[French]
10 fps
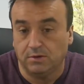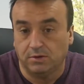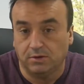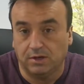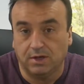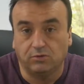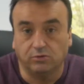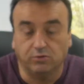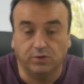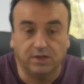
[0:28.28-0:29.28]
euh, la
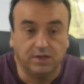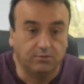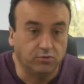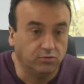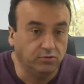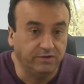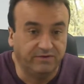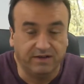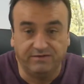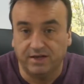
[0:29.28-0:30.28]
courte durée, il y a beaucoup de
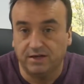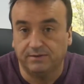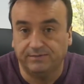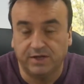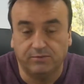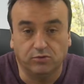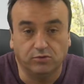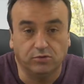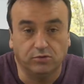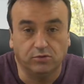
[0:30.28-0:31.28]
va-et-vient, il y a
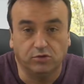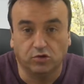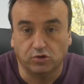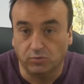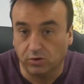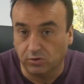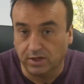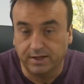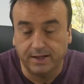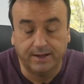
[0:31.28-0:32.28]
beaucoup de, changements de
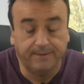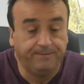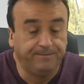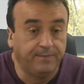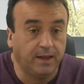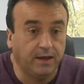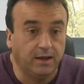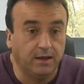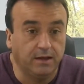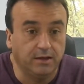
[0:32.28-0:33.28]
locataires.
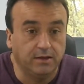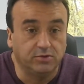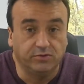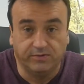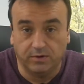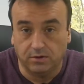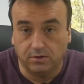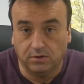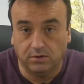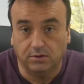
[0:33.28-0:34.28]
Euh,
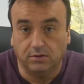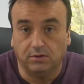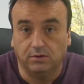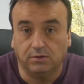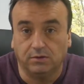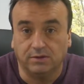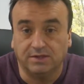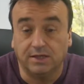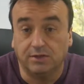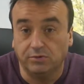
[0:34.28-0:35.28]
souvent, euh,
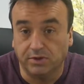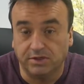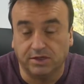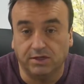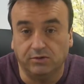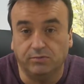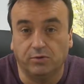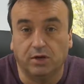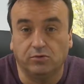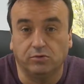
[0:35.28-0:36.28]
c'est des touristes qui louent
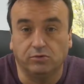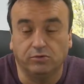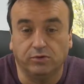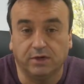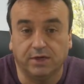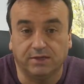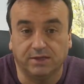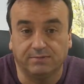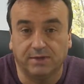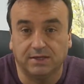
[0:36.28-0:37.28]
pour la courte durée. Qu'est-ce qui
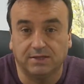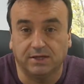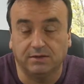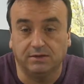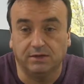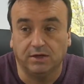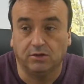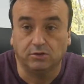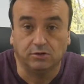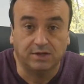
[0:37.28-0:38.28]
se passe C'est qu'ils
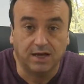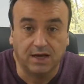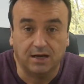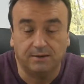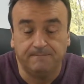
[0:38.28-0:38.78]
rentrent tard,